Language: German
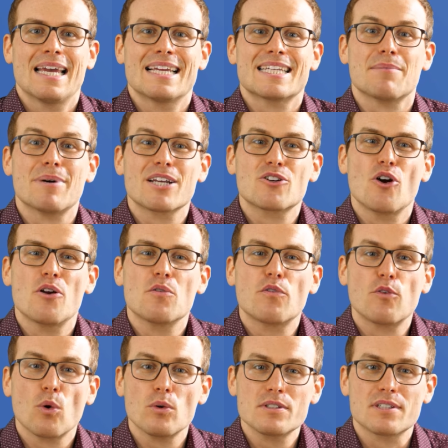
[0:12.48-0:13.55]
Dabei können
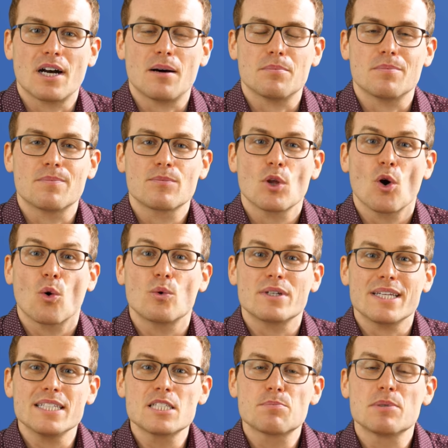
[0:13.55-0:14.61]
Flohsamen und
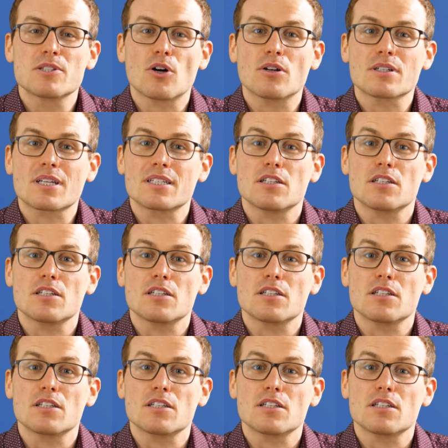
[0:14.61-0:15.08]
insbesondere